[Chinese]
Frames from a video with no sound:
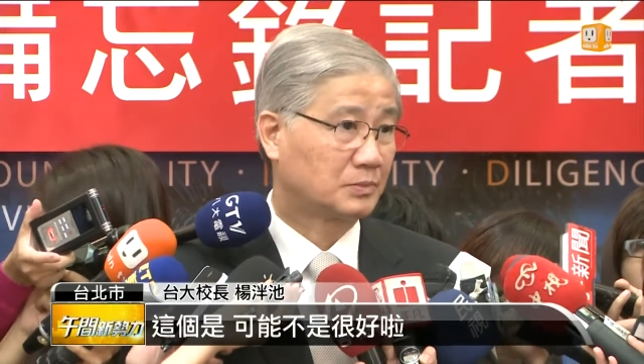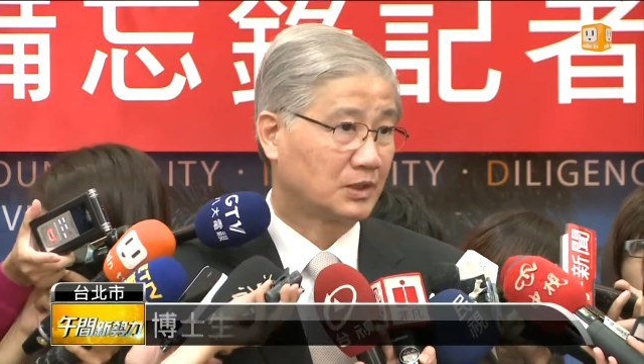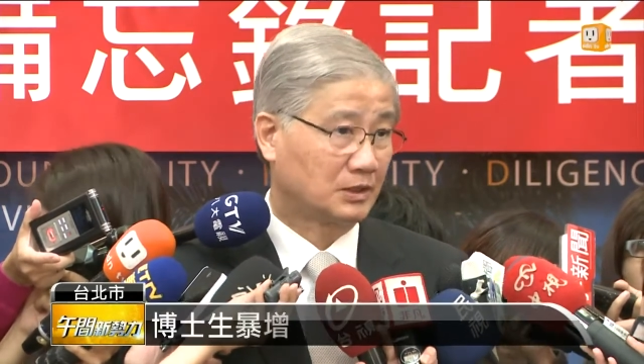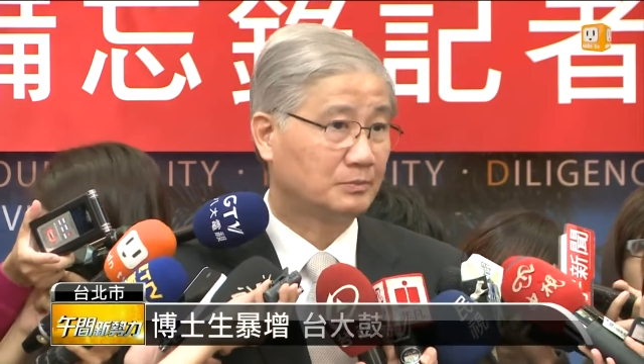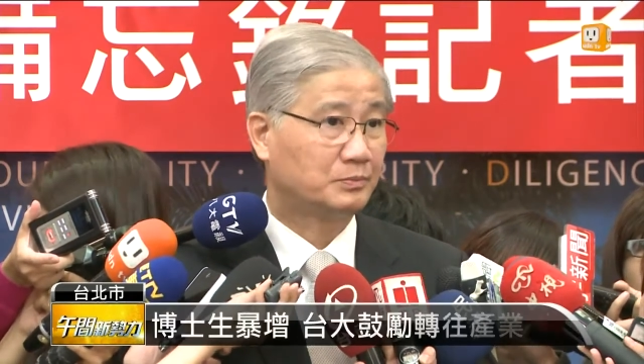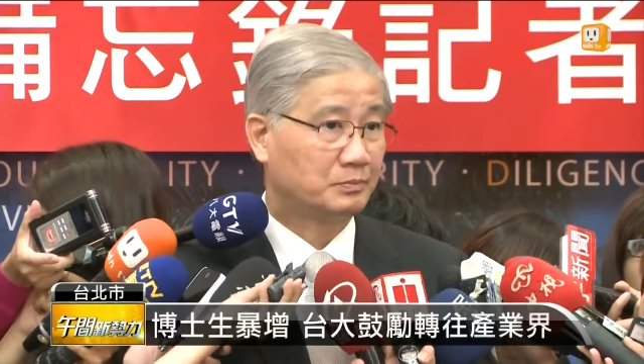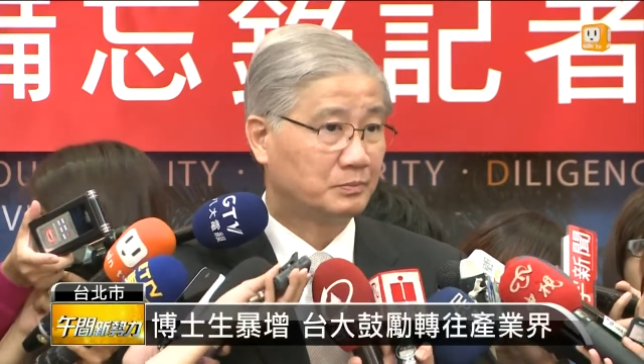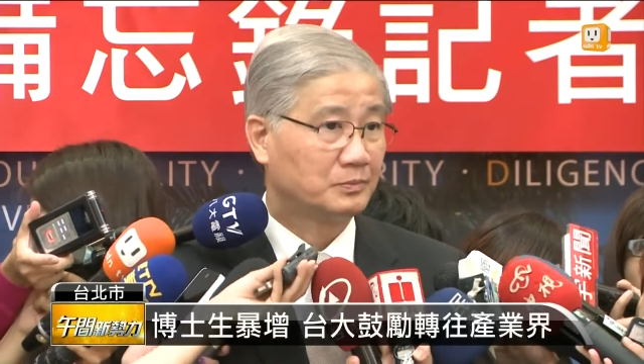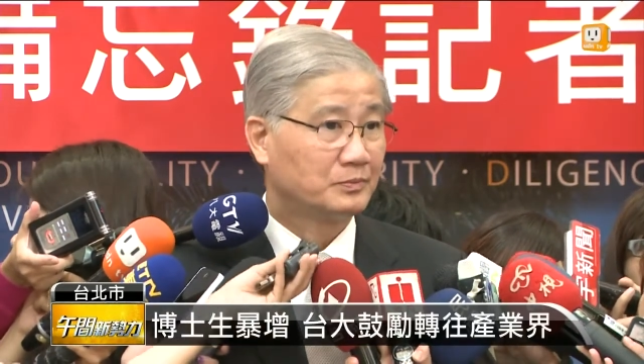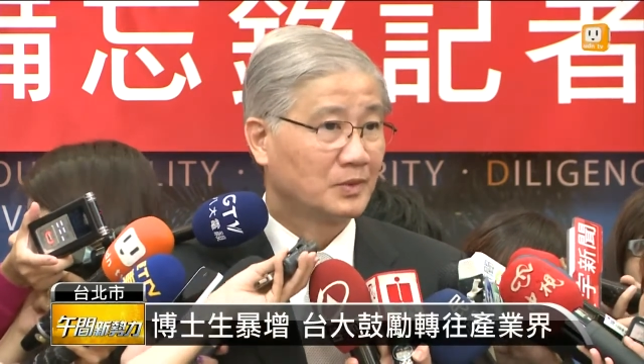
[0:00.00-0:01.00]
可
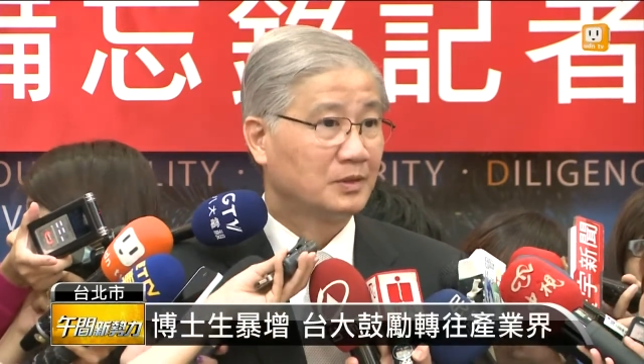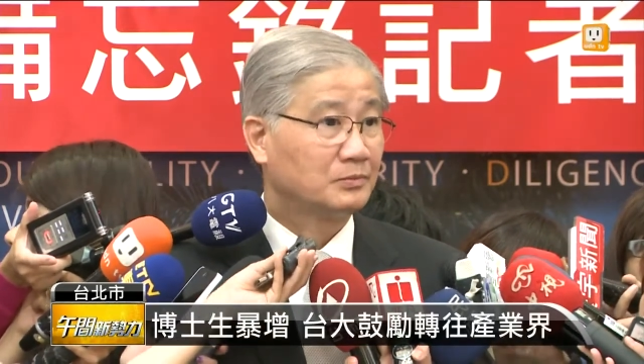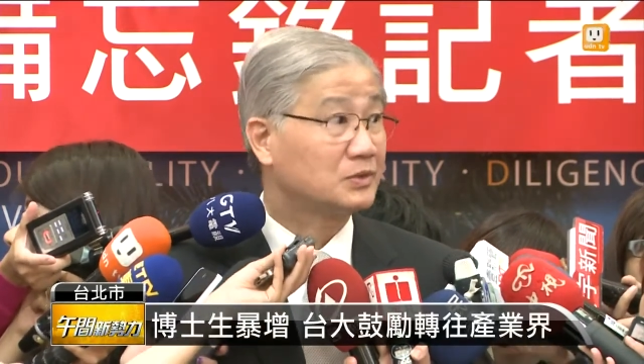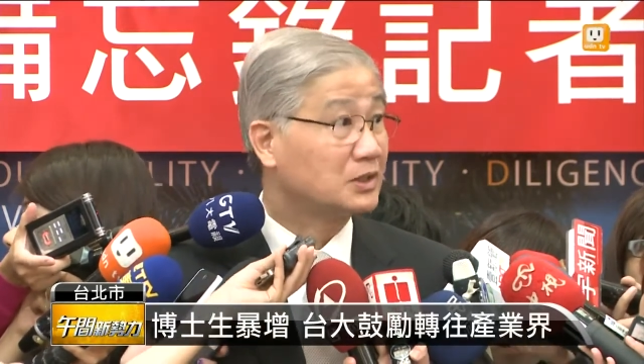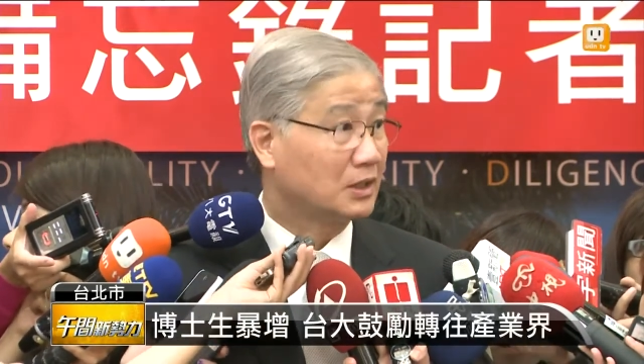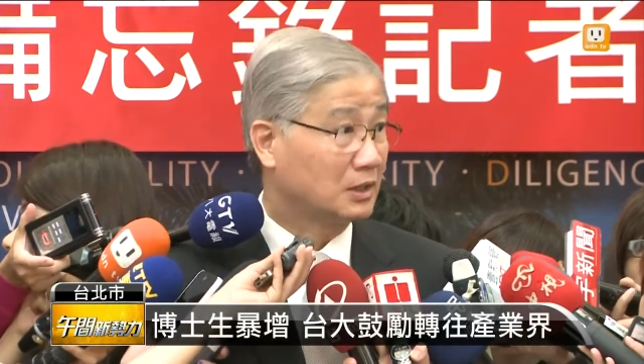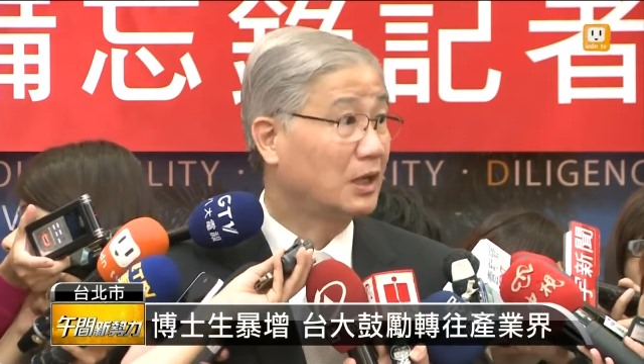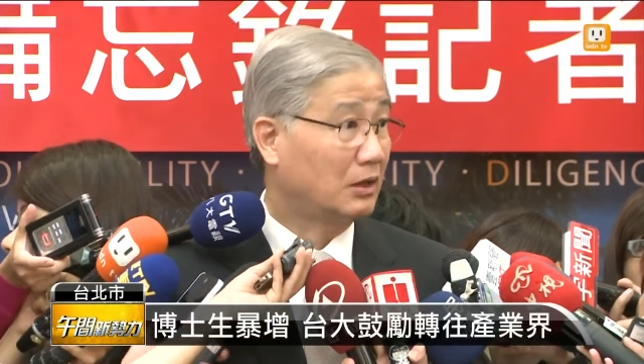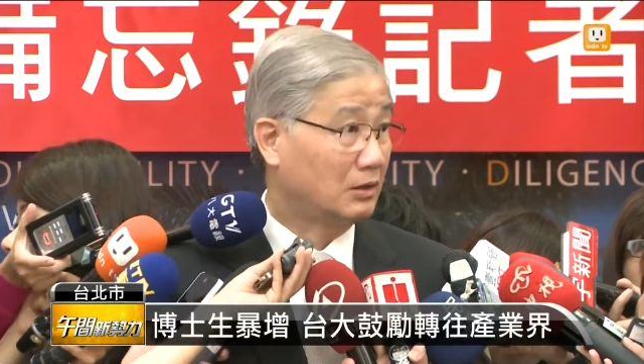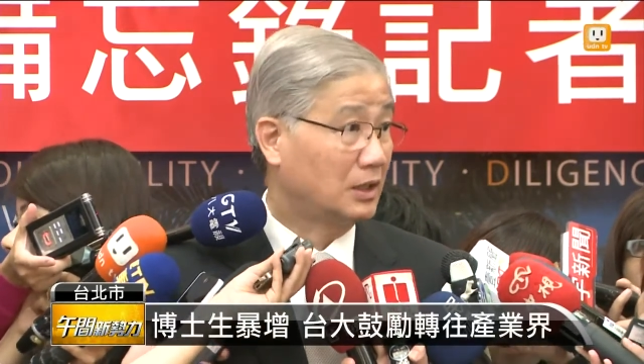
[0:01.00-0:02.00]
能。不是很好